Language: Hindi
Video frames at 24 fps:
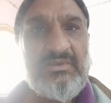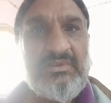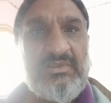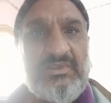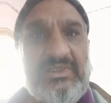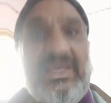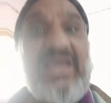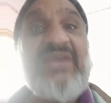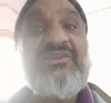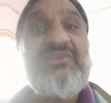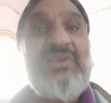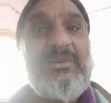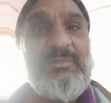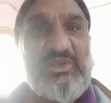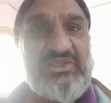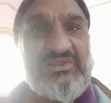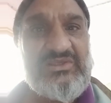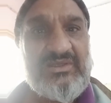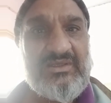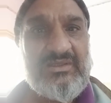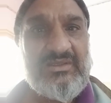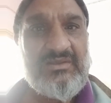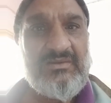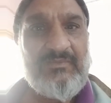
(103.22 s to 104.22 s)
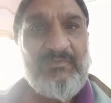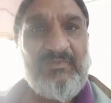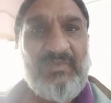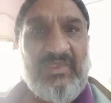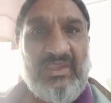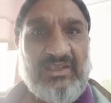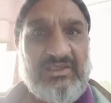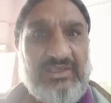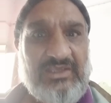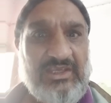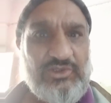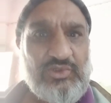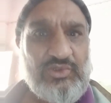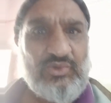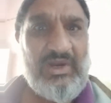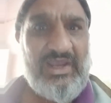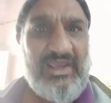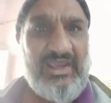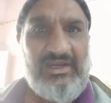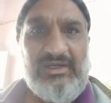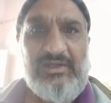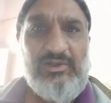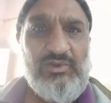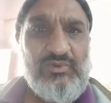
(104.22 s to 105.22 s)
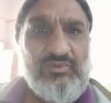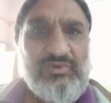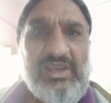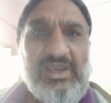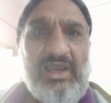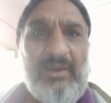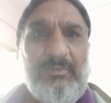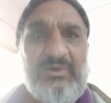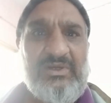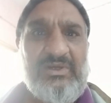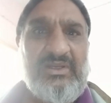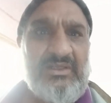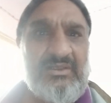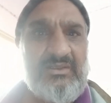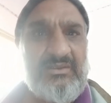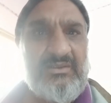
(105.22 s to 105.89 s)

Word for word: कैसे बच्चे ये चुराए नहीं हुए आपने